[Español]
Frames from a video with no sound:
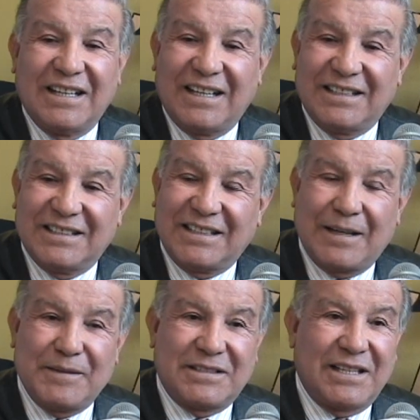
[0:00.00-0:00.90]
eh,
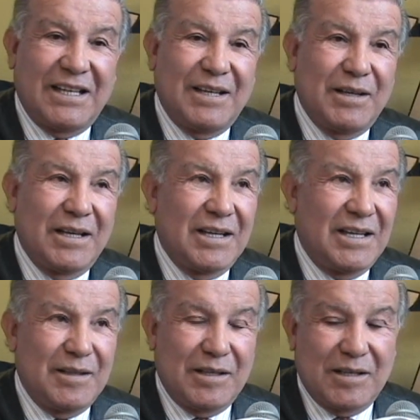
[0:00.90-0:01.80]
llámese
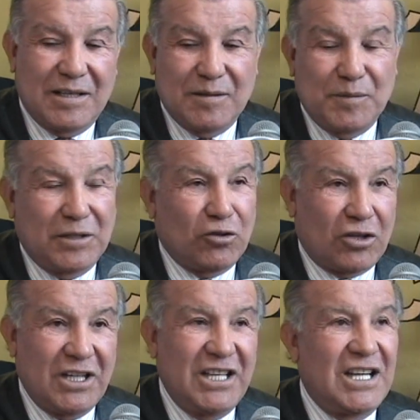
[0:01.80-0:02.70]
eh,
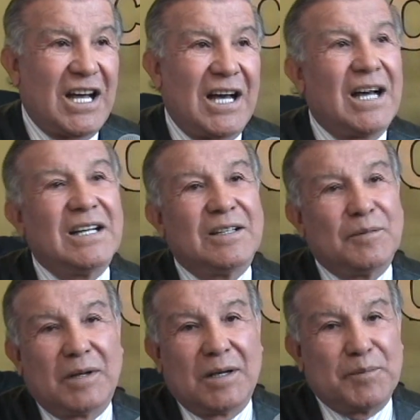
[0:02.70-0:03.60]
Víctor Lira,
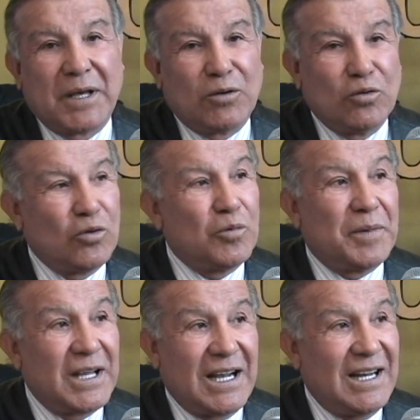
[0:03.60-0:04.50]
Perú,
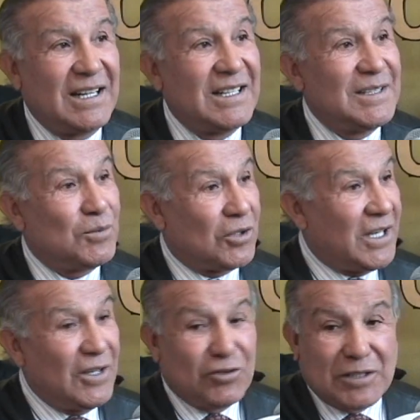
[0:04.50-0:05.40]
Peral,
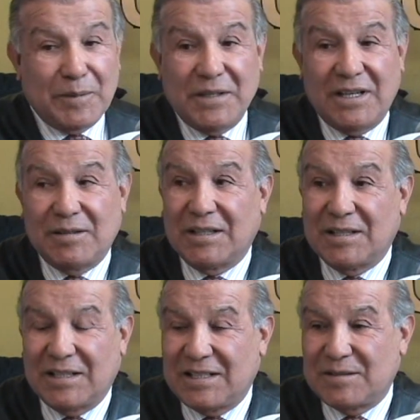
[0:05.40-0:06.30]
porque ellos también
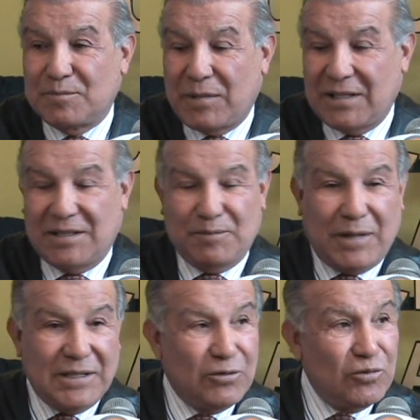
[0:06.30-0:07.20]

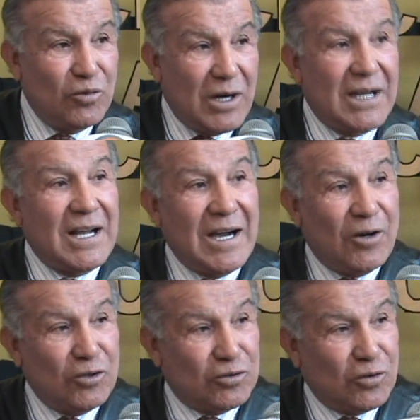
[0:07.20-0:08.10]
van, de un lugar a
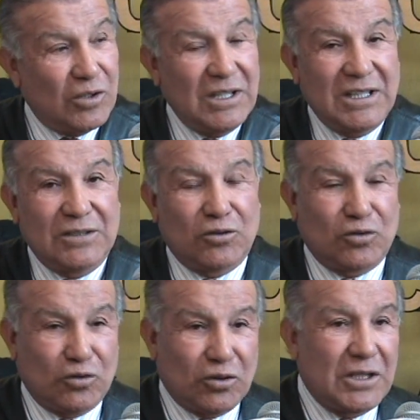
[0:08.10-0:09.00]
otro.
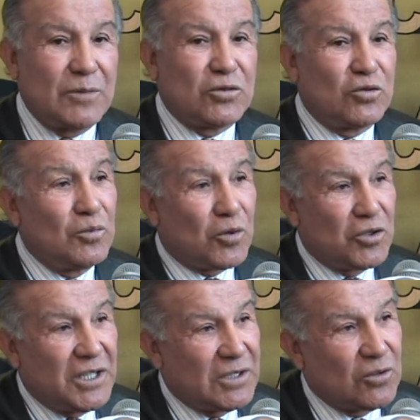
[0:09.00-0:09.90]
Nosotros tenemos un
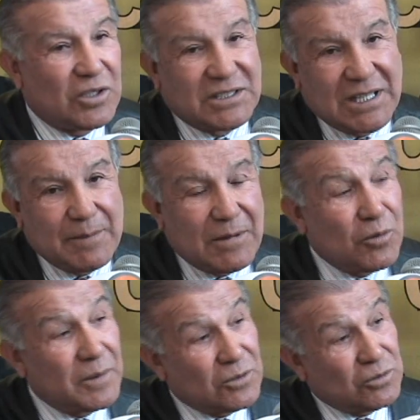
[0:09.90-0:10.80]
proyecto que se llama
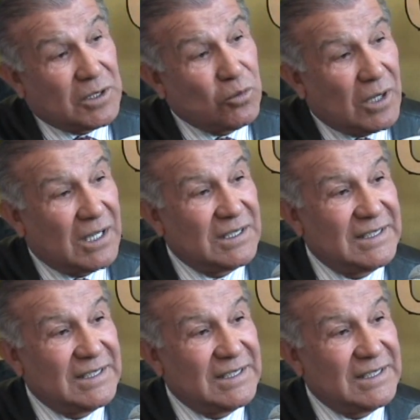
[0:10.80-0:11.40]
Juventud Segura,